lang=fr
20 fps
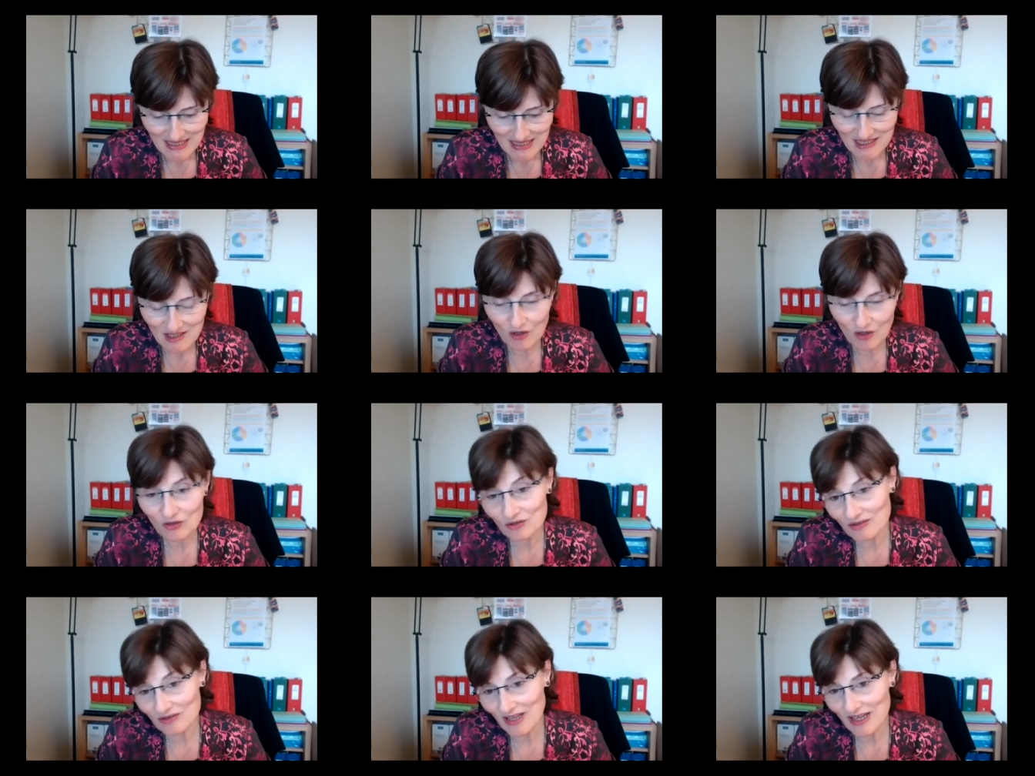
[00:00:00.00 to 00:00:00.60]
et
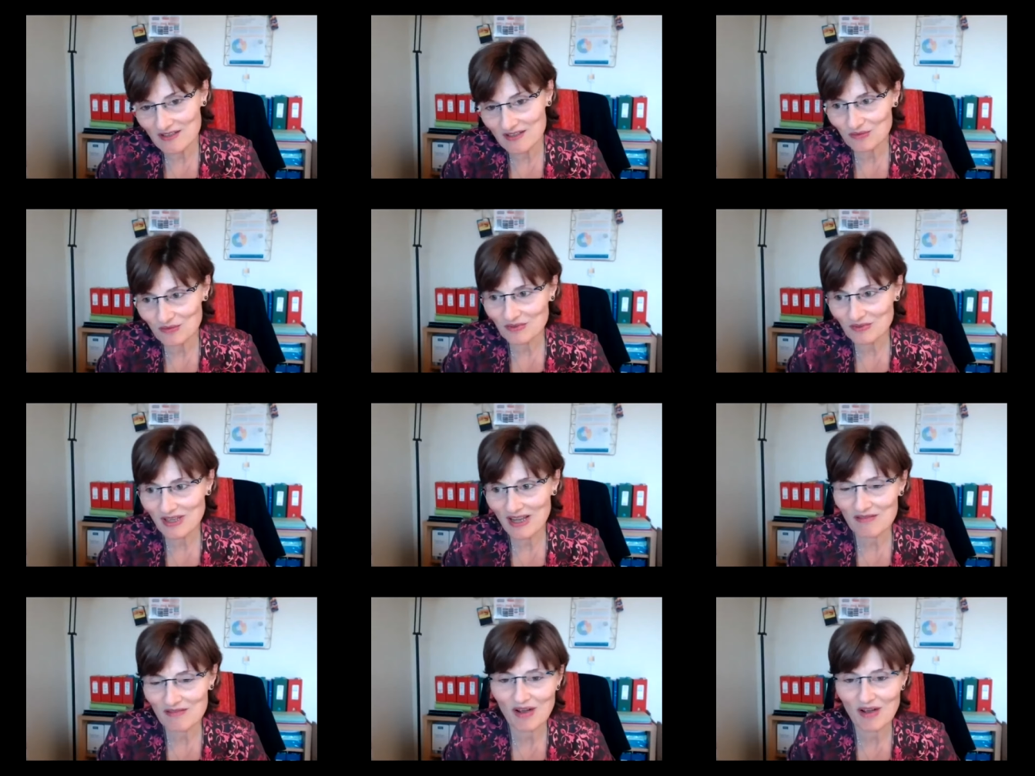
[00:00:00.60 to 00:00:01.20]
leur donne raison
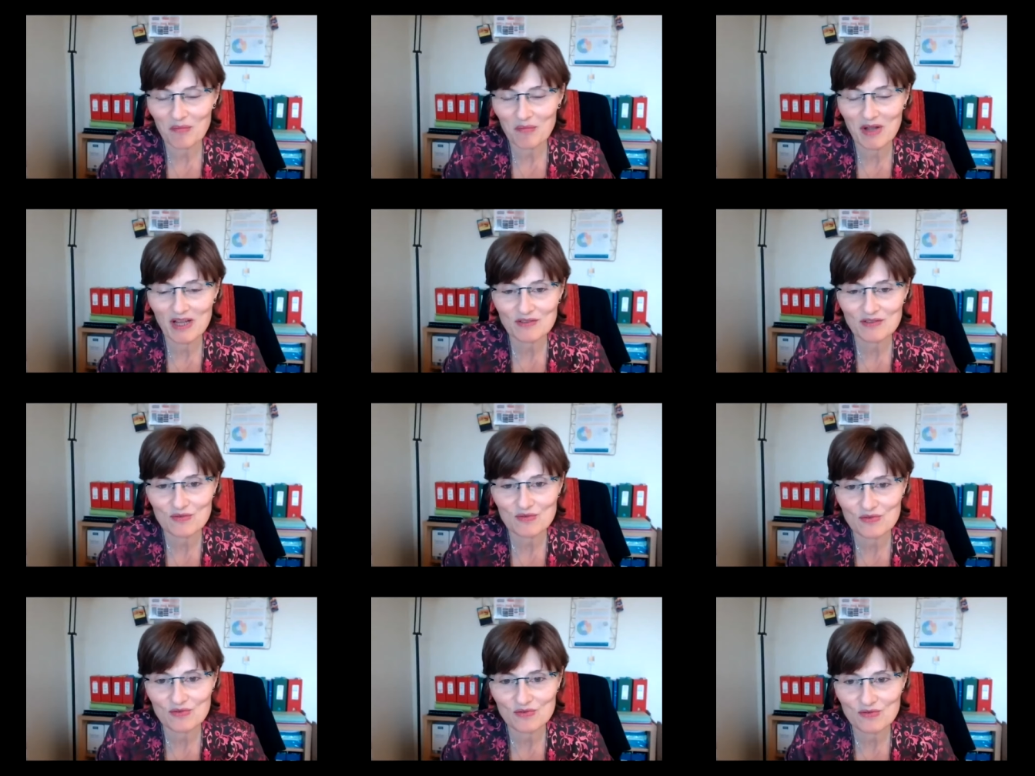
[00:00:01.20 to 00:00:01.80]
de l'avoir
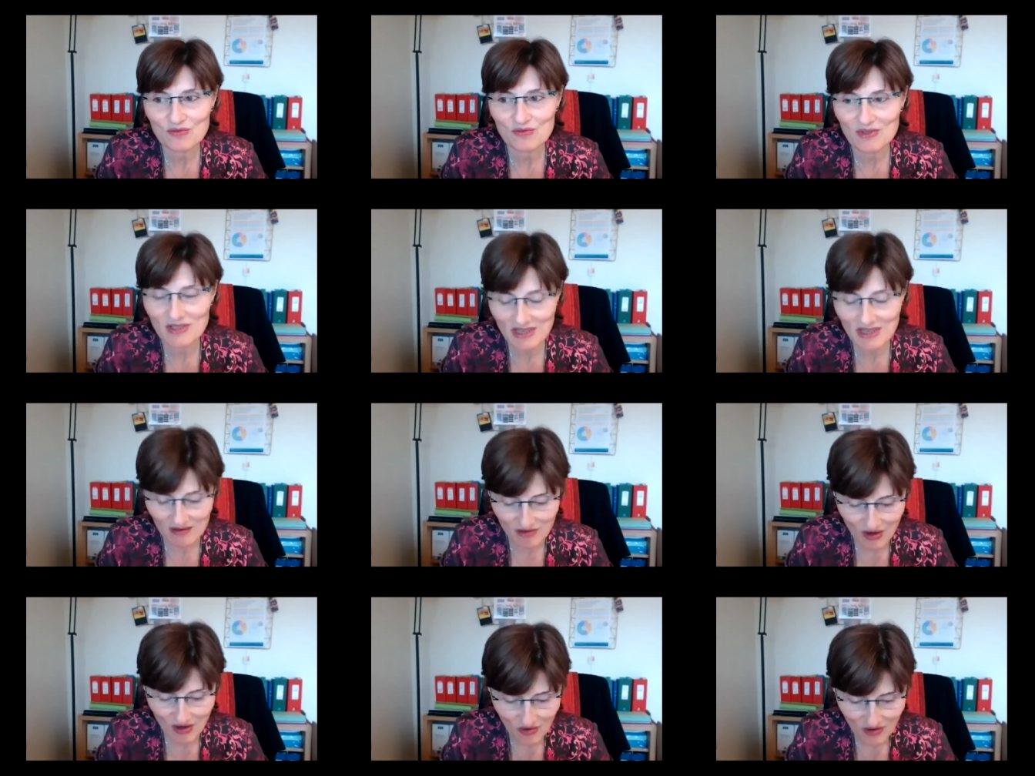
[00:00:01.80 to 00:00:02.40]
maintenu et de
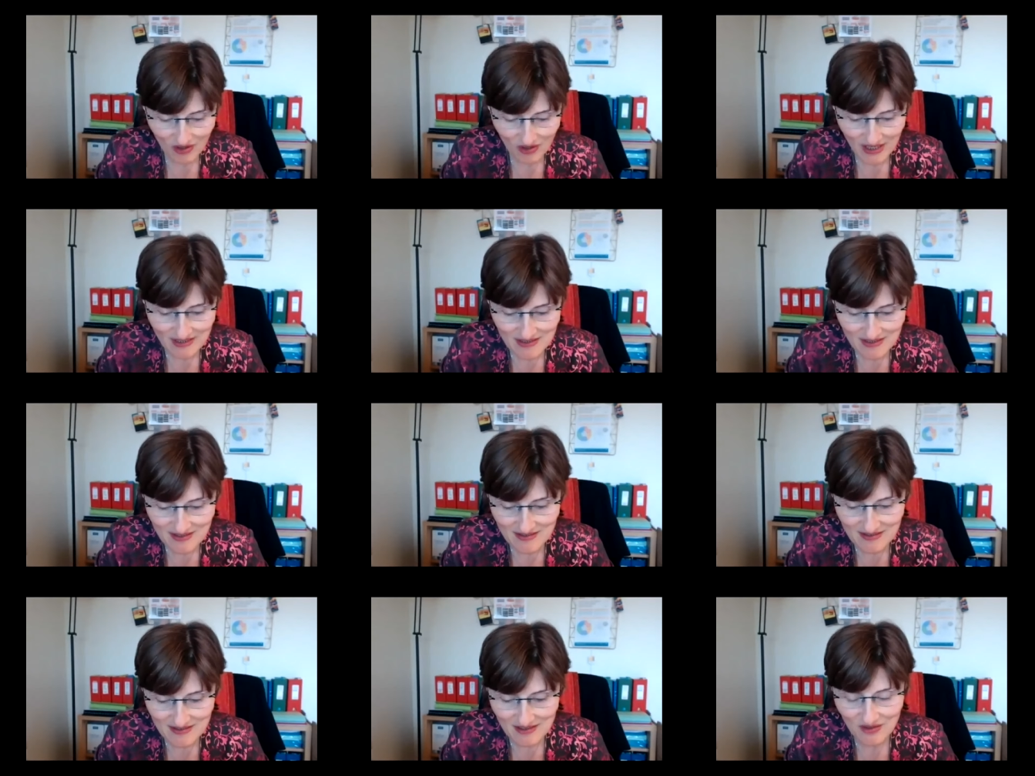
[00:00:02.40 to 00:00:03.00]
l'avoir
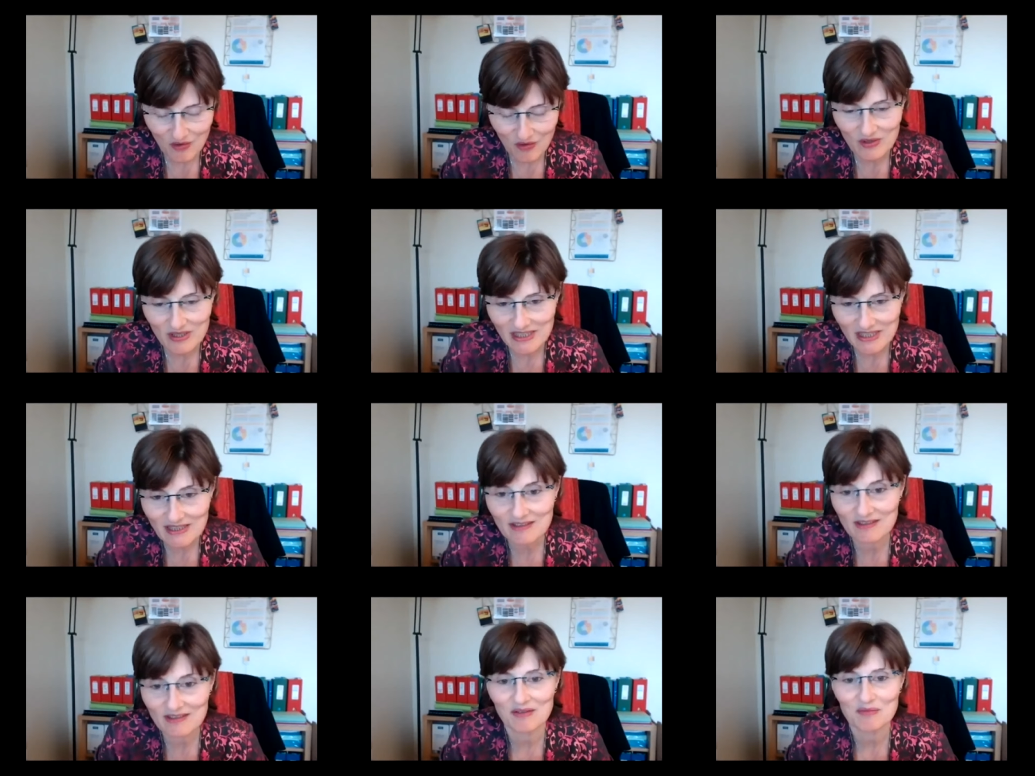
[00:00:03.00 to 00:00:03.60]
organisé en
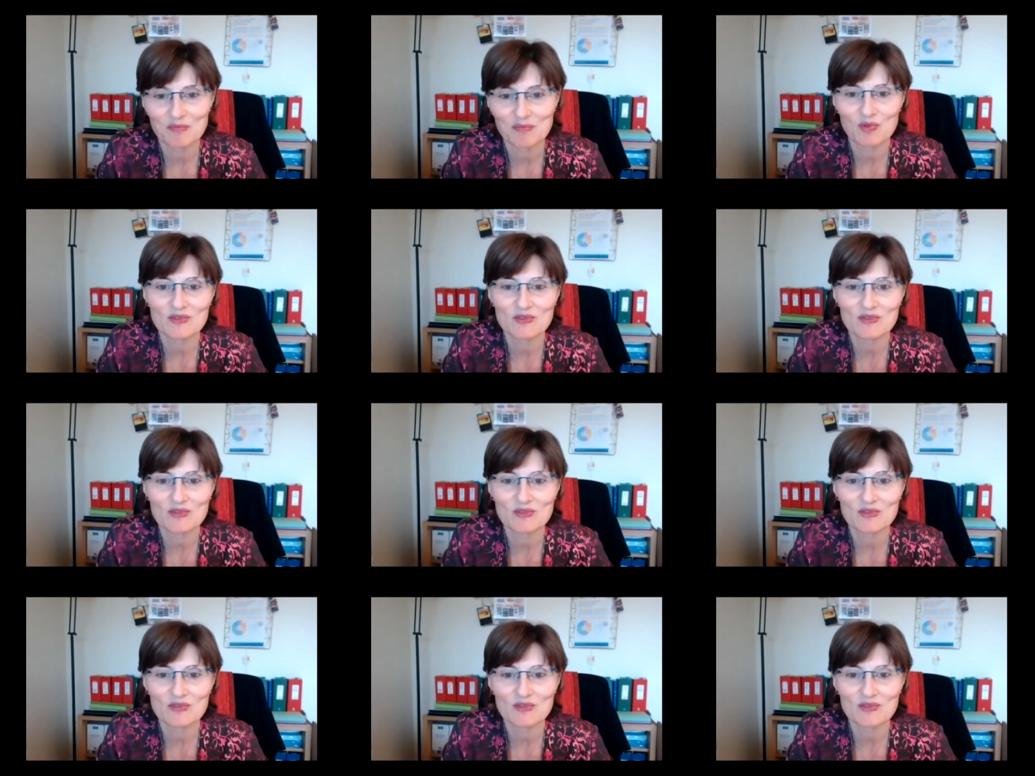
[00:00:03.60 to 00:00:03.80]
ligne,